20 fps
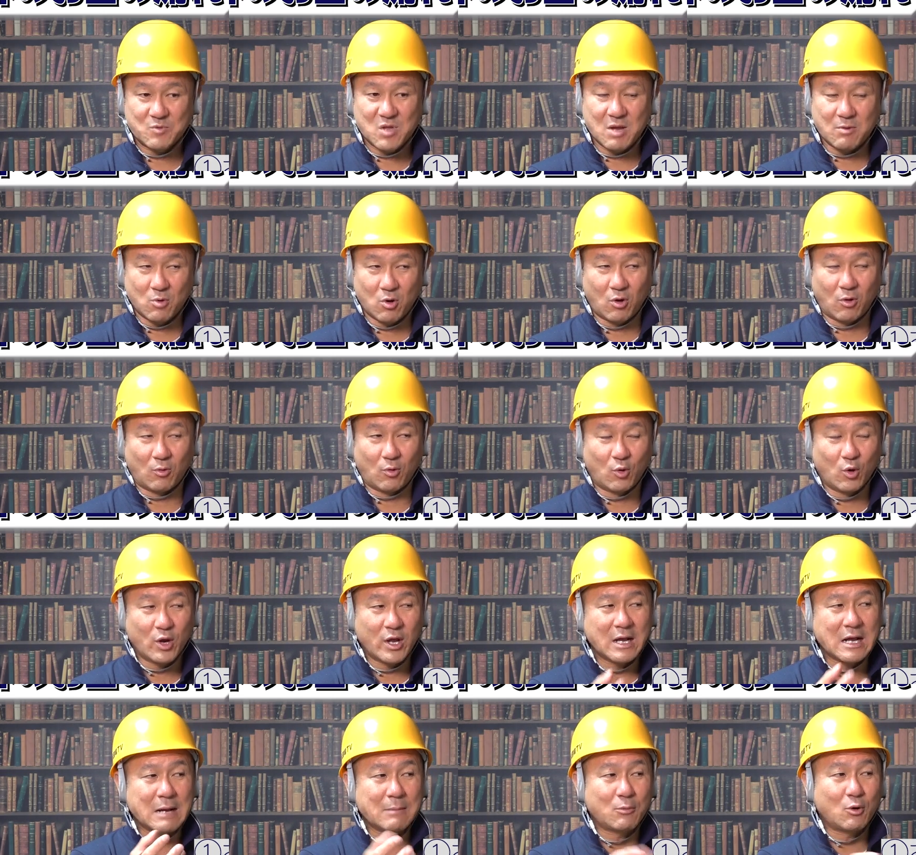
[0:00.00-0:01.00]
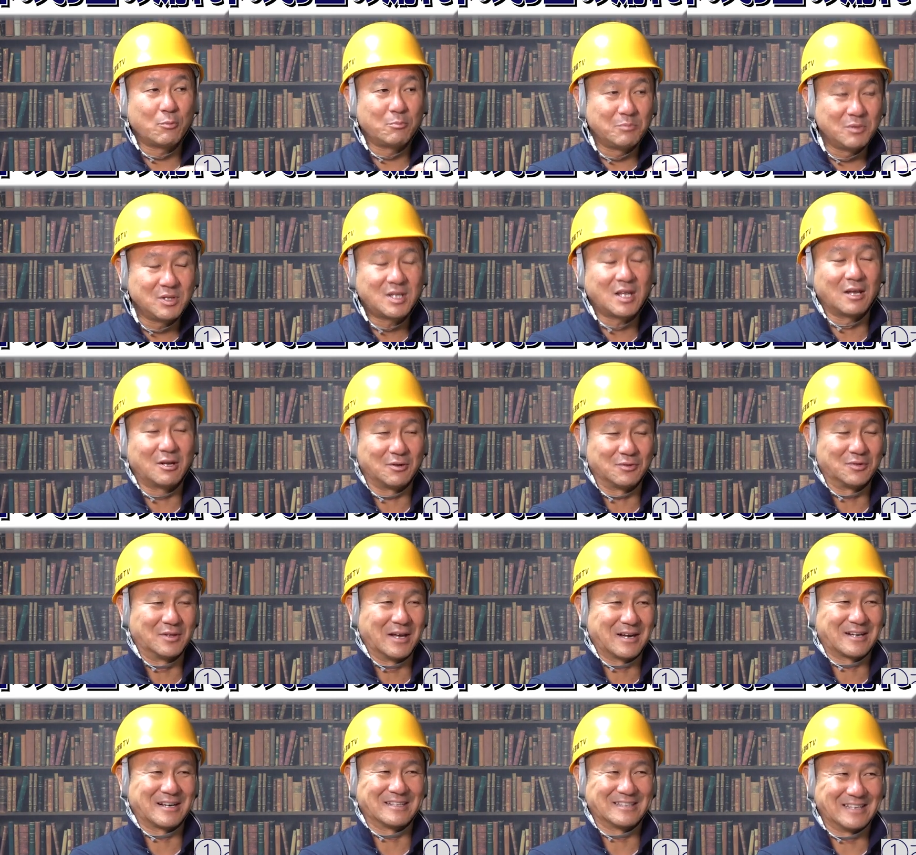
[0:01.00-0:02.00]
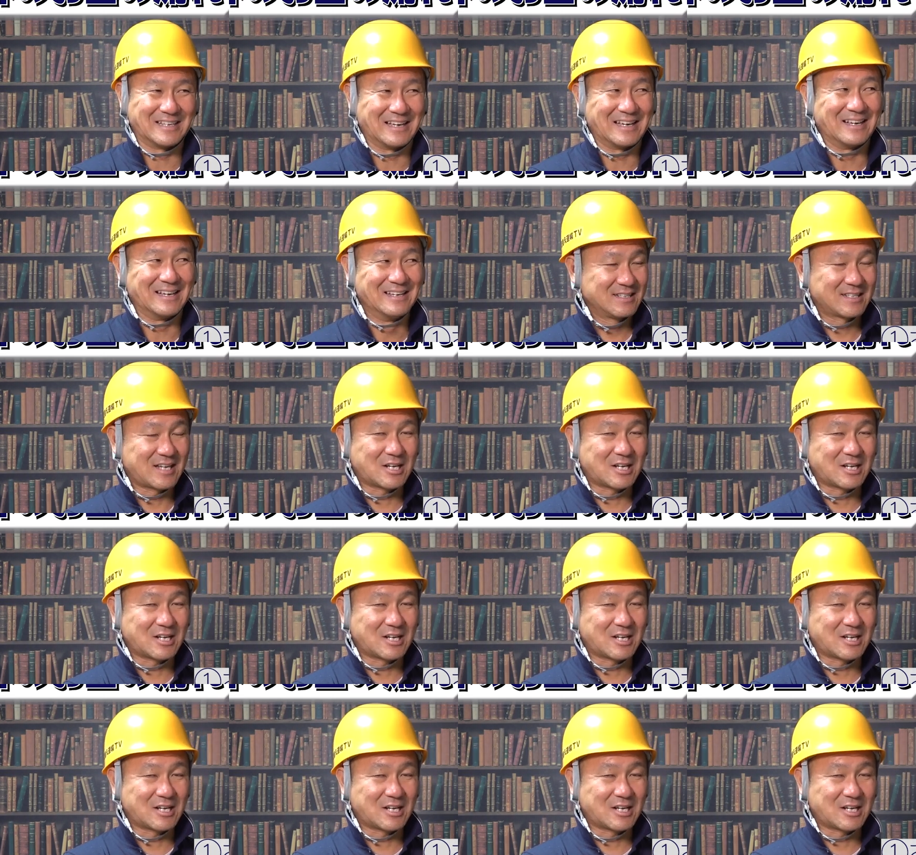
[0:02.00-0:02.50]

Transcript: でも、俺がもう見てる中で、